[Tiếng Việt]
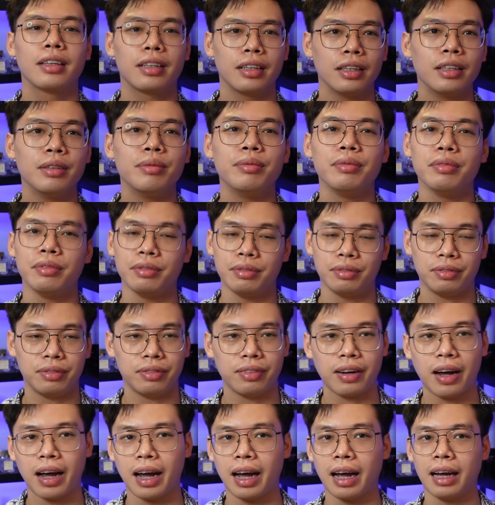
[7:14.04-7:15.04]
thơm
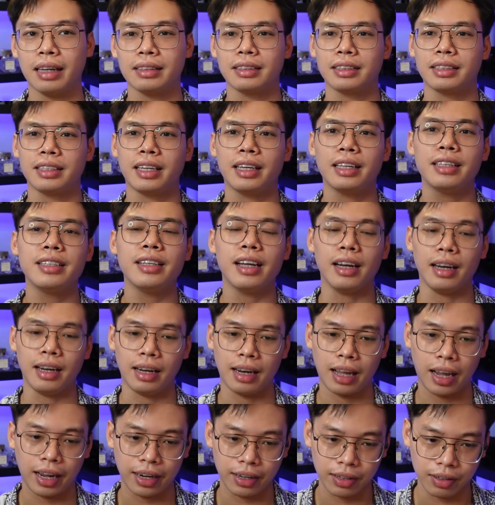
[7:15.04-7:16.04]
và sẽ nhận
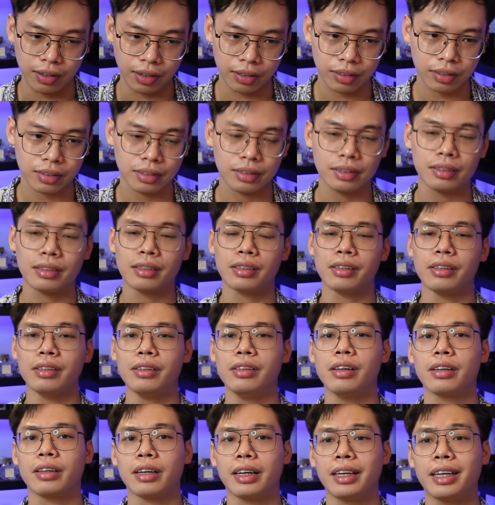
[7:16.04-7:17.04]
lại được
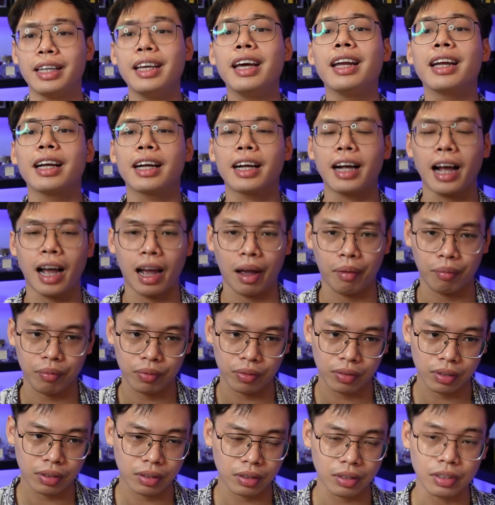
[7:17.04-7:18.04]
được cái thiện cảm
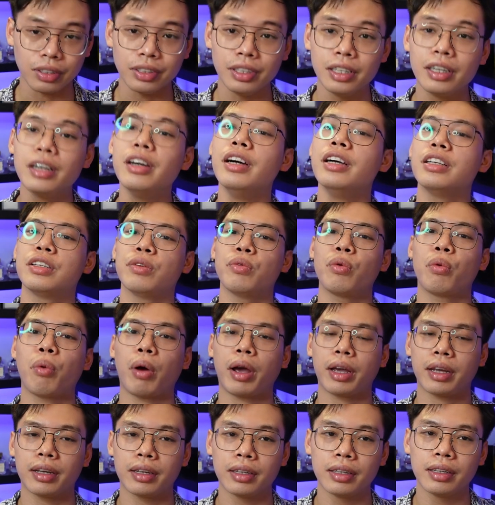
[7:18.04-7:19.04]
từ những người xung
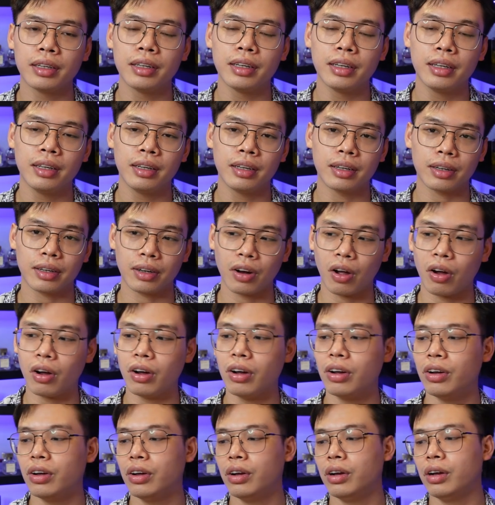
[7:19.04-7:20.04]
quanh
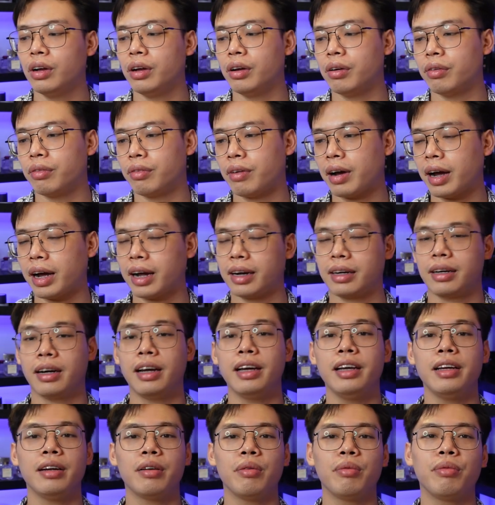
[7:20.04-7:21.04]
đó và
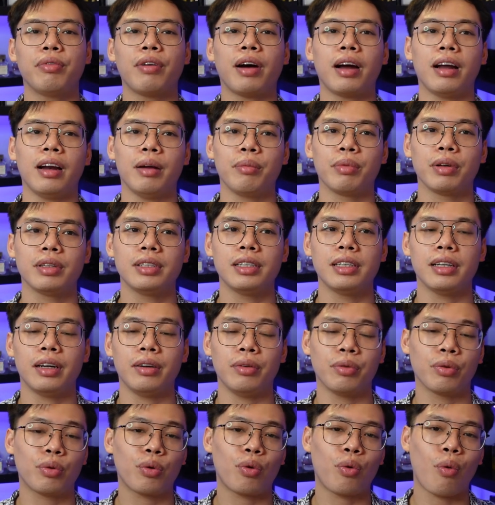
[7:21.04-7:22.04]
đây không phải là một cái gì
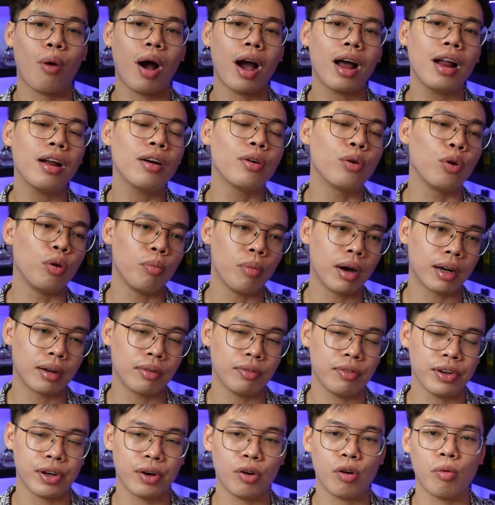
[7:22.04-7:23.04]
đấy nó quá là nổi bật
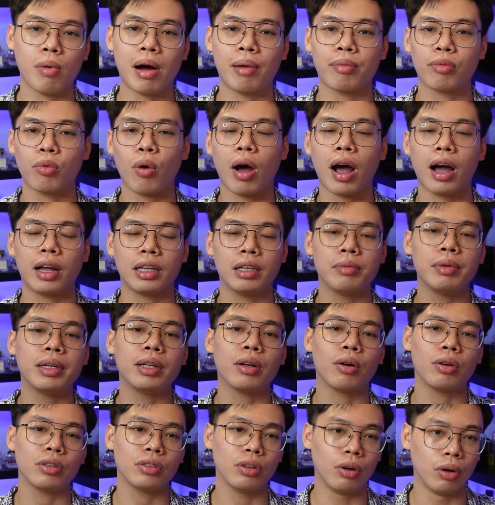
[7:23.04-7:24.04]
về cái độ bám tỏa như
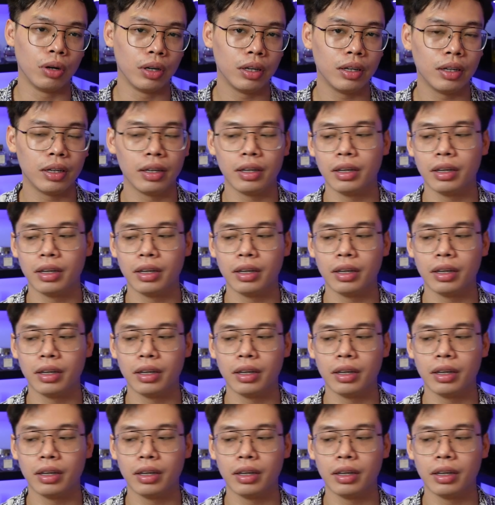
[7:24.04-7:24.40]
mình nói rồi